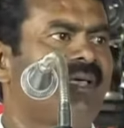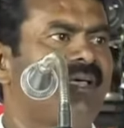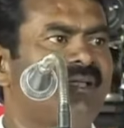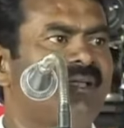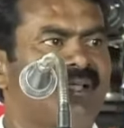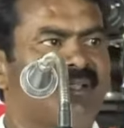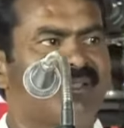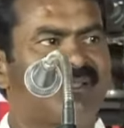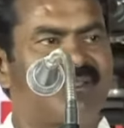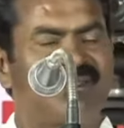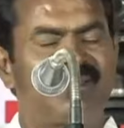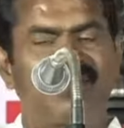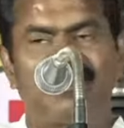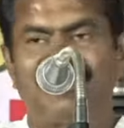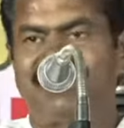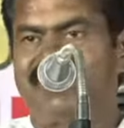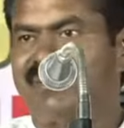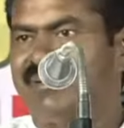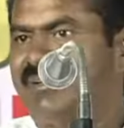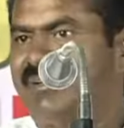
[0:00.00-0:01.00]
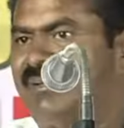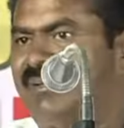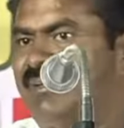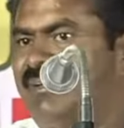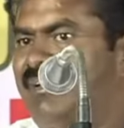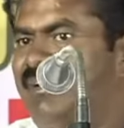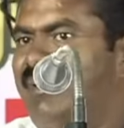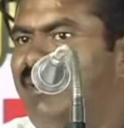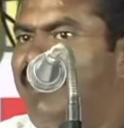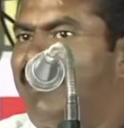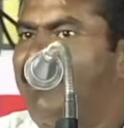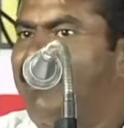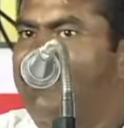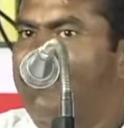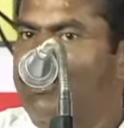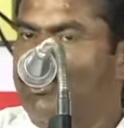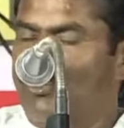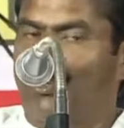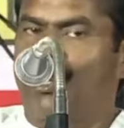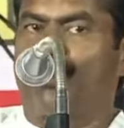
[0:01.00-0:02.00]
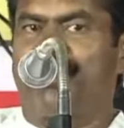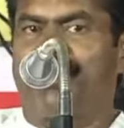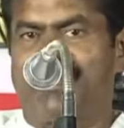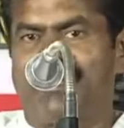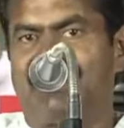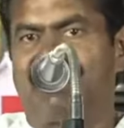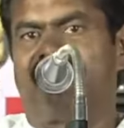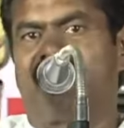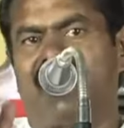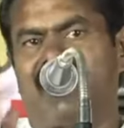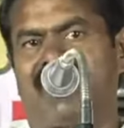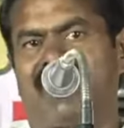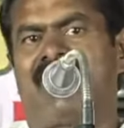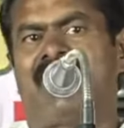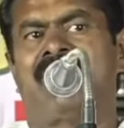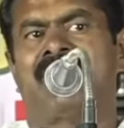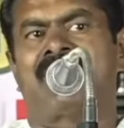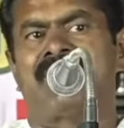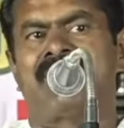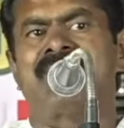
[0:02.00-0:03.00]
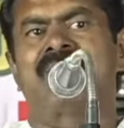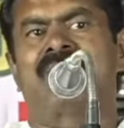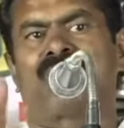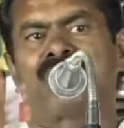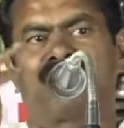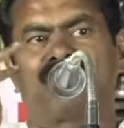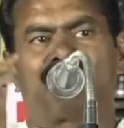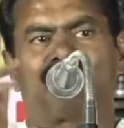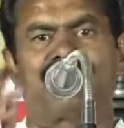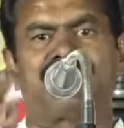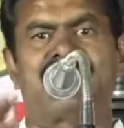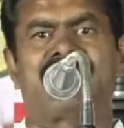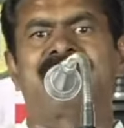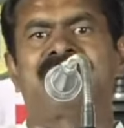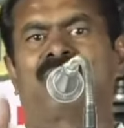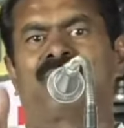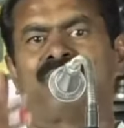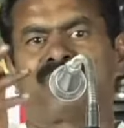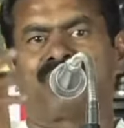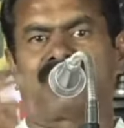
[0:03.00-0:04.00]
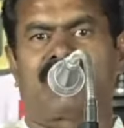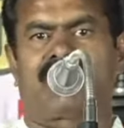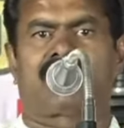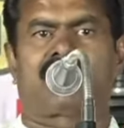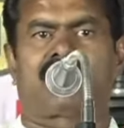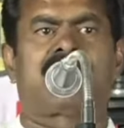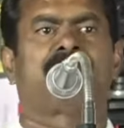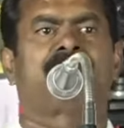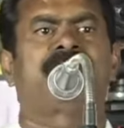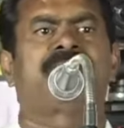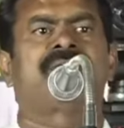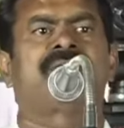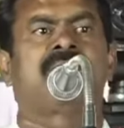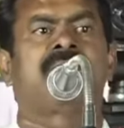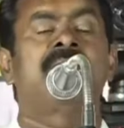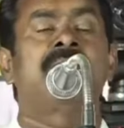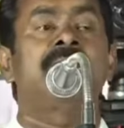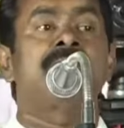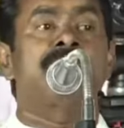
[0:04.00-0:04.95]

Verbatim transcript: என்னது இது ஒரு பெரிய வேலையா எண்ணி கொடுக்கறது எண்ணி கொடுக்கறது அதெல்லாம் எப்படிங்க